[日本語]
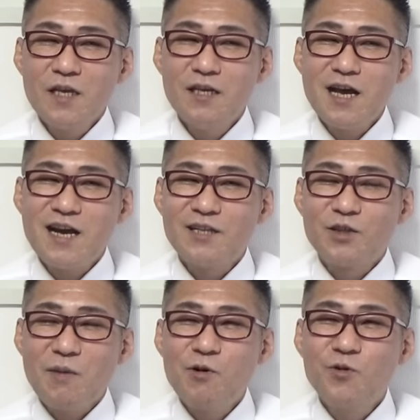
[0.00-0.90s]
えー、なんか
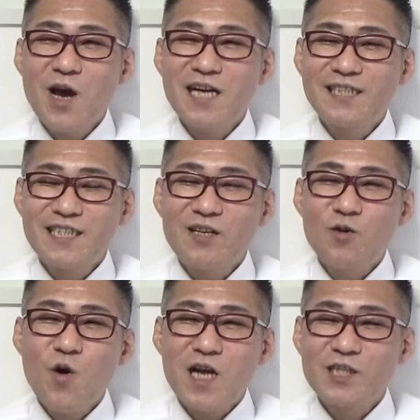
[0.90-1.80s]
タバコの
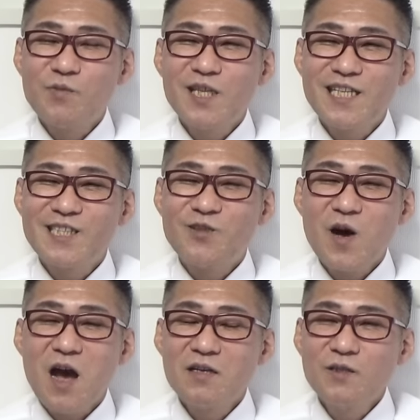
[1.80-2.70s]
箱を集めたりする
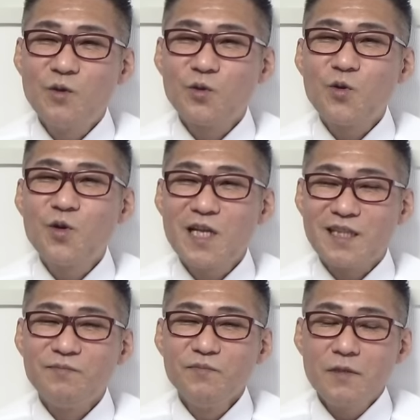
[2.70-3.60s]
のが男な
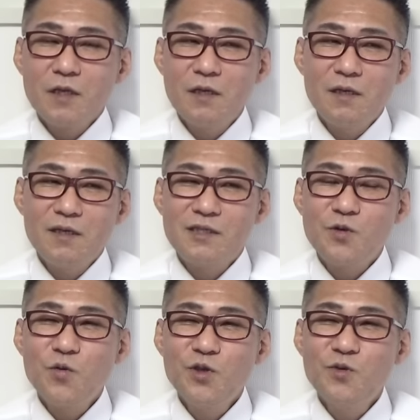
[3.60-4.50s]
んだ、えー、
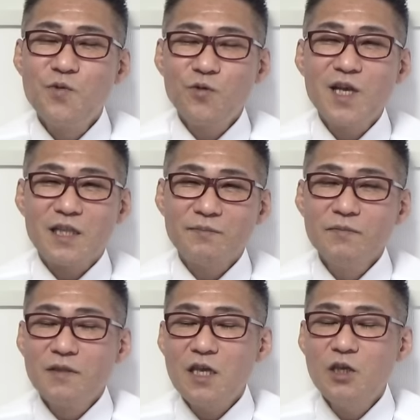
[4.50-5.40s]
そういうもんなんだっ
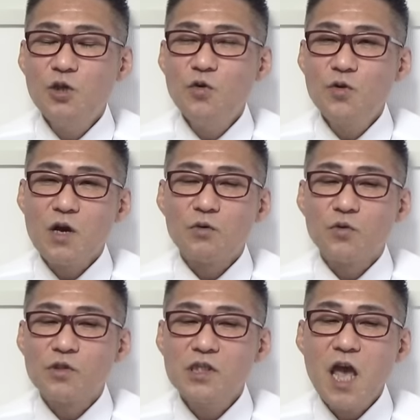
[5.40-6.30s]
ていうようなこ
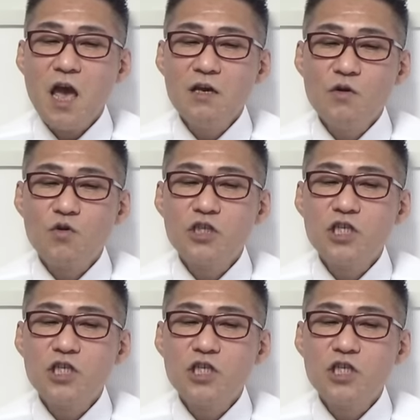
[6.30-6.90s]
とをですね、教